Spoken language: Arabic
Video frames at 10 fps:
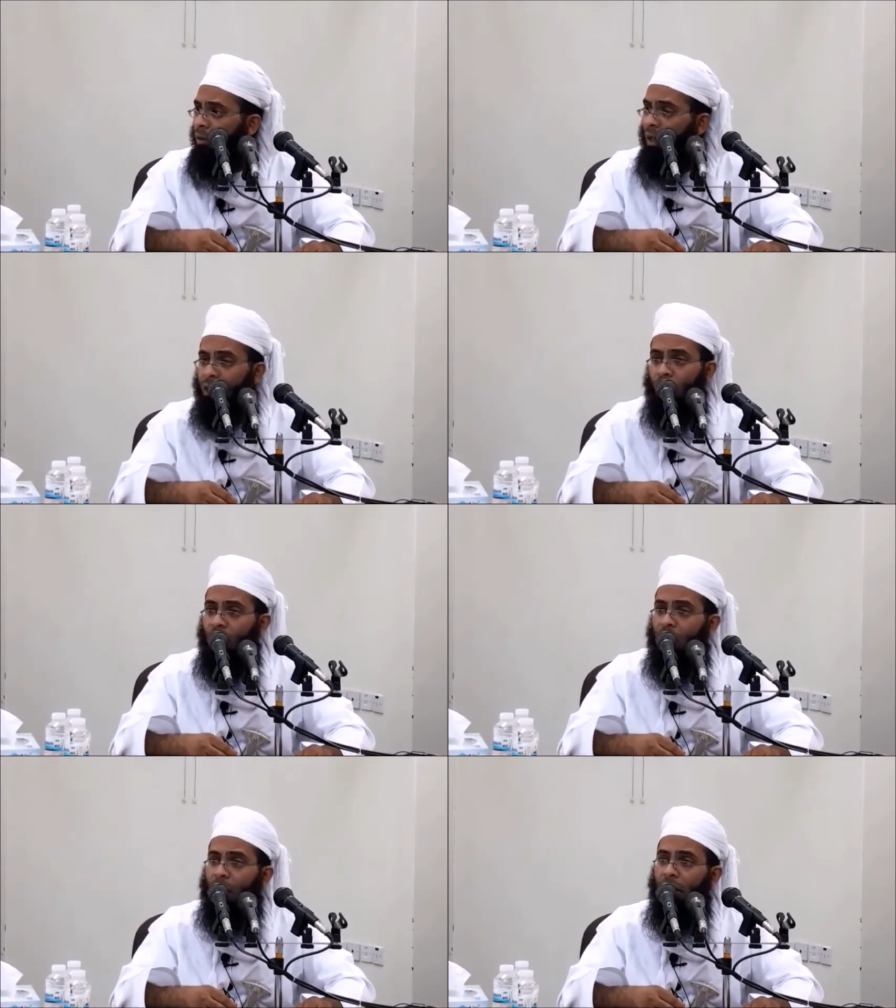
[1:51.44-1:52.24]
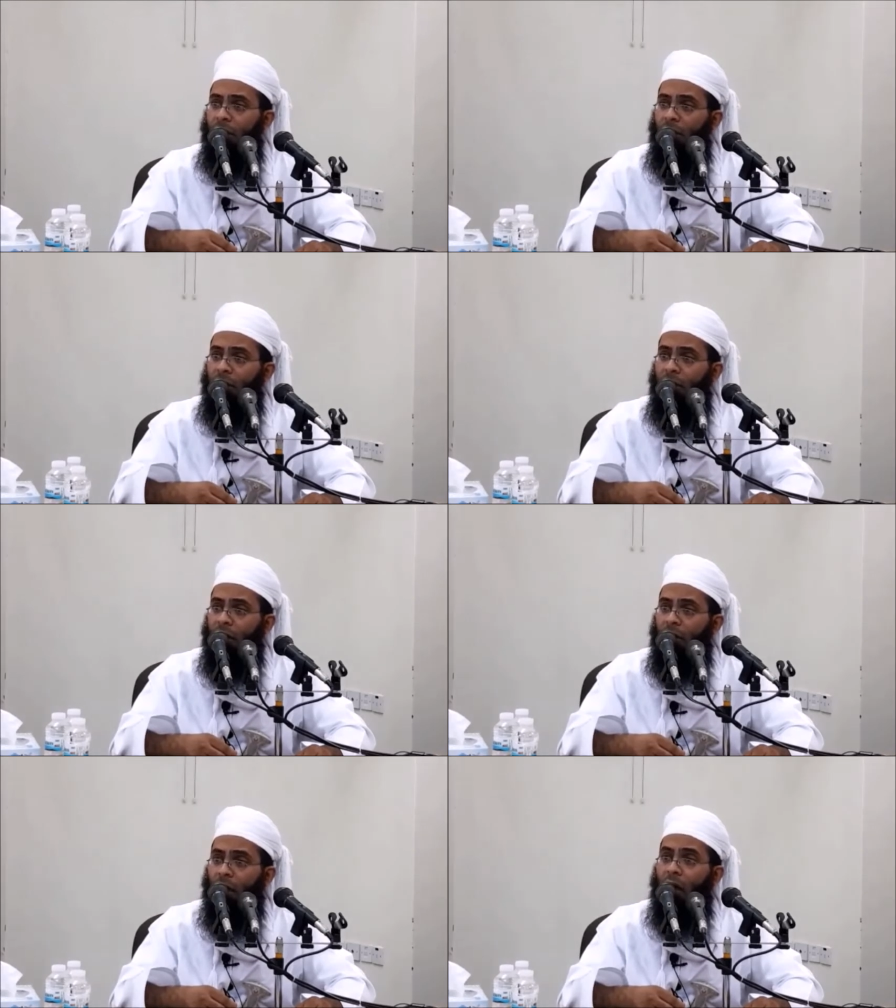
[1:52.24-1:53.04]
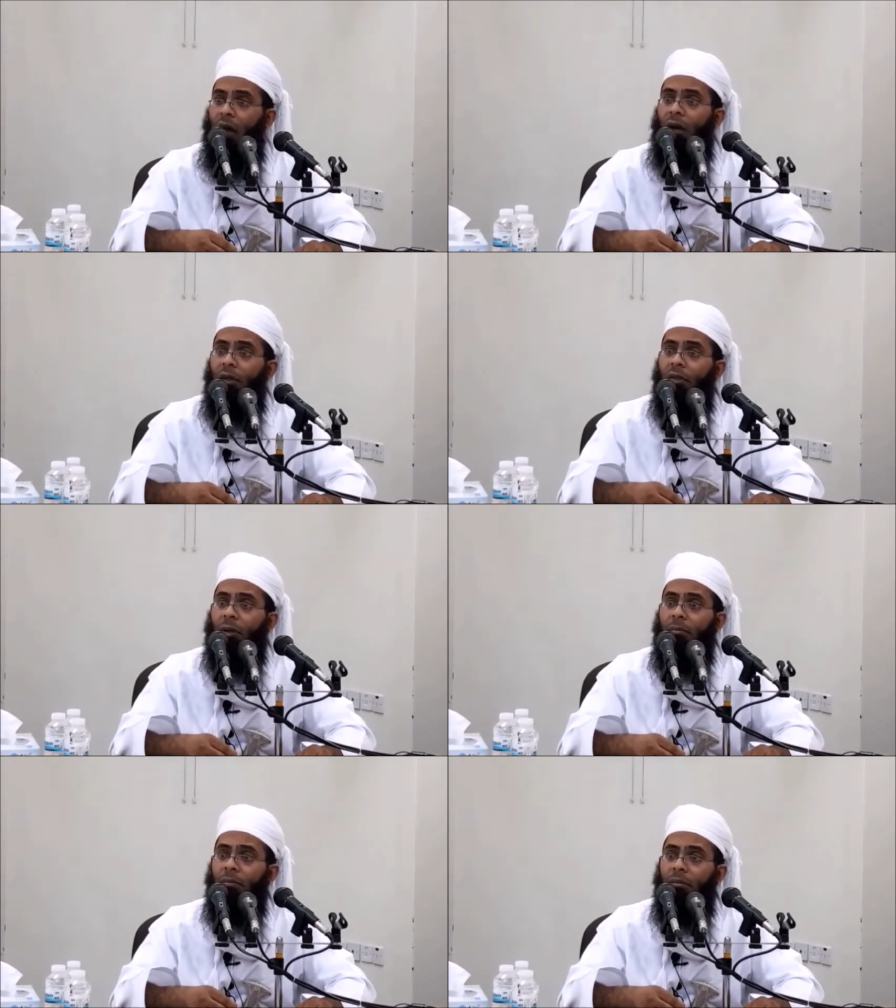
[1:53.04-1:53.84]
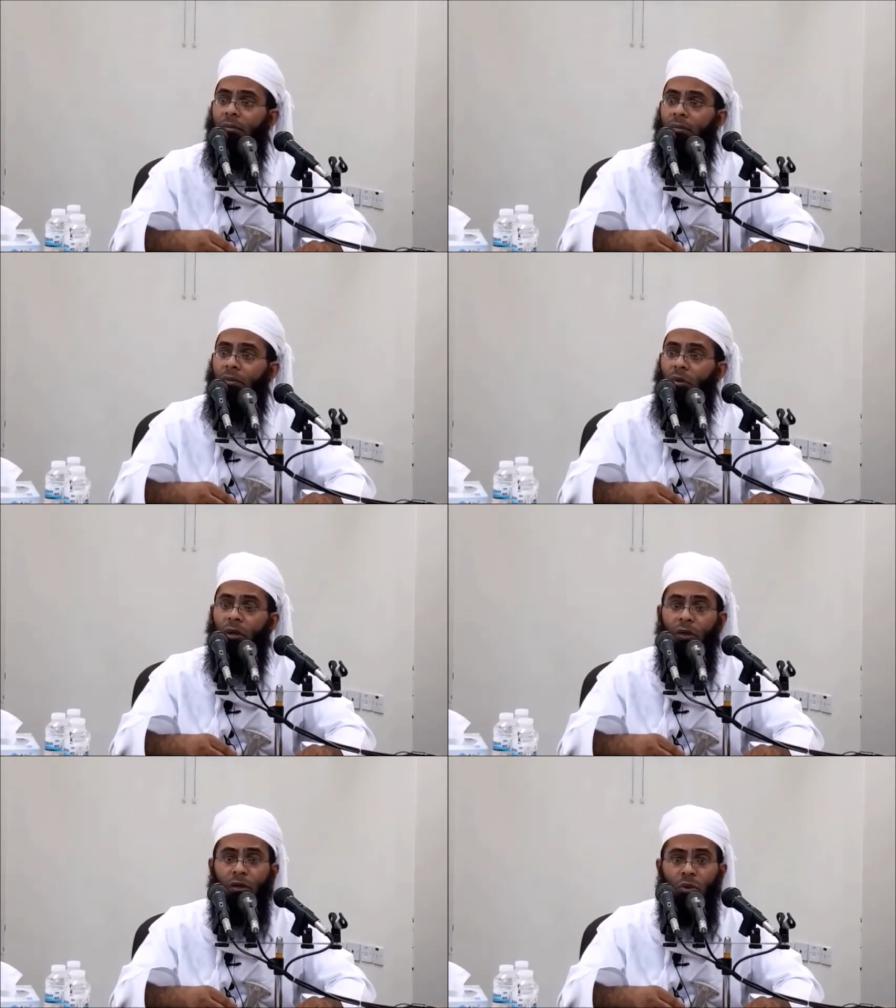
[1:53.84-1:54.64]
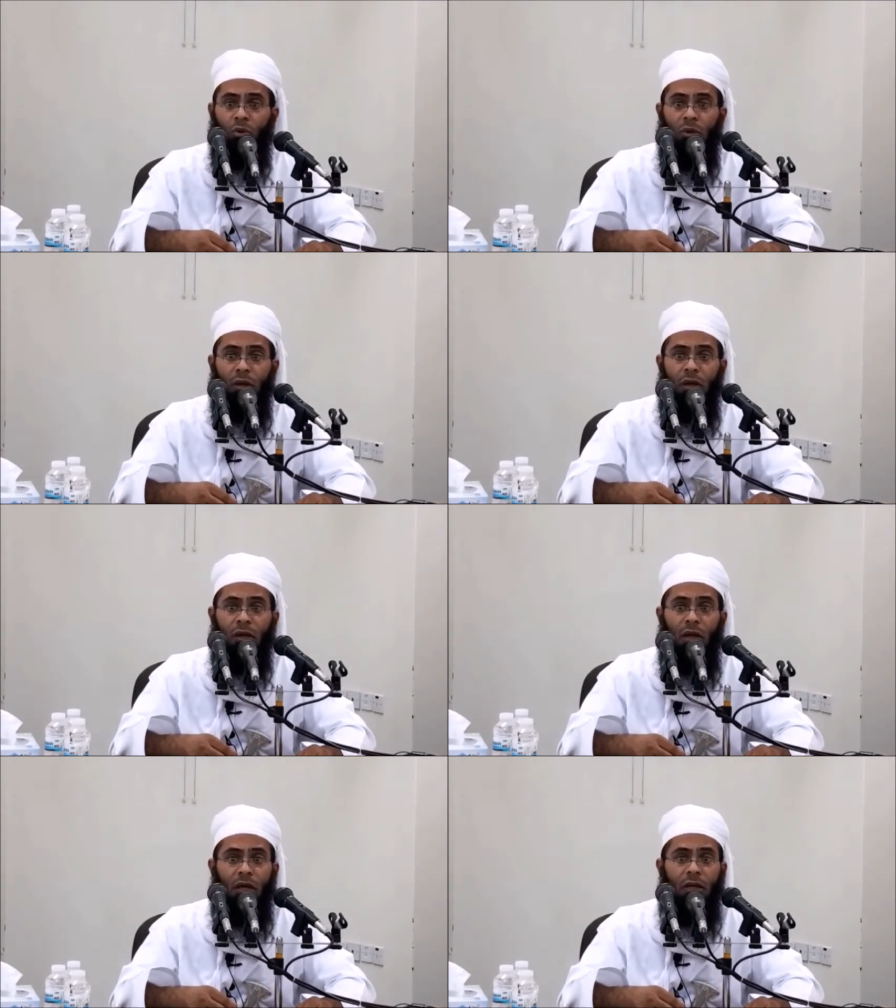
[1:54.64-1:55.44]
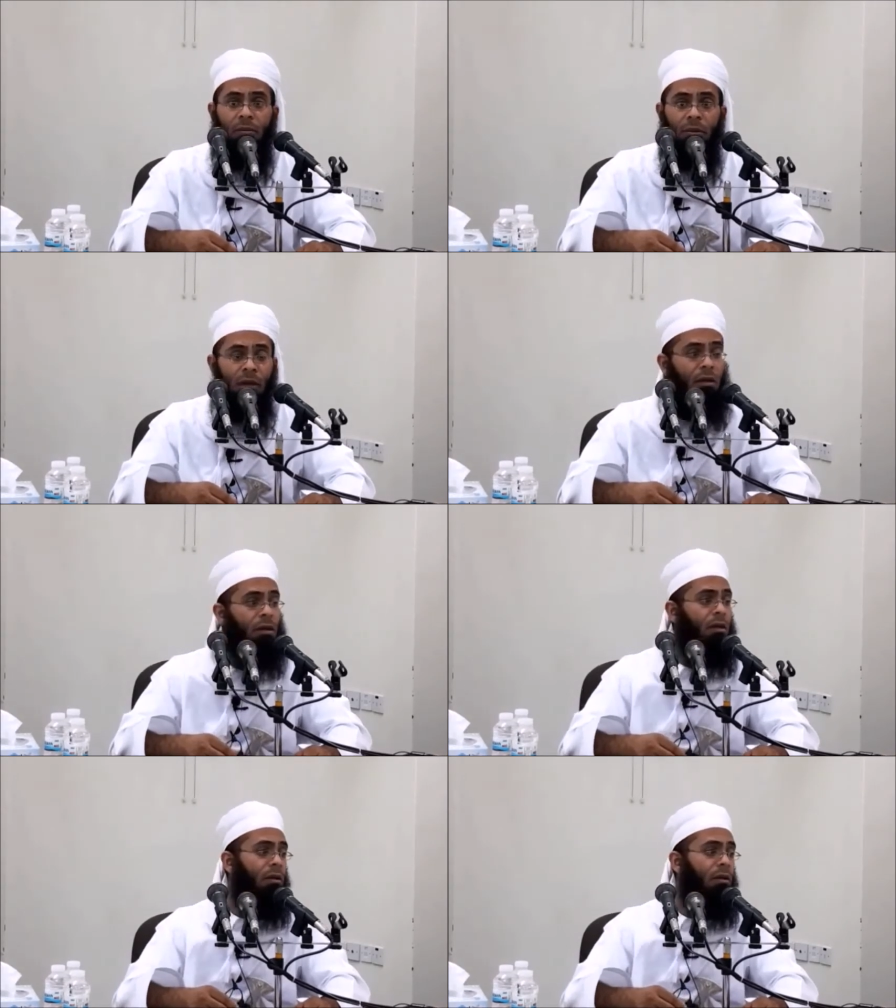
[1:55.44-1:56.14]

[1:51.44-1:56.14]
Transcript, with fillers: لأنه يرى أن ذكر الله أعظم ولذكر الله أكبر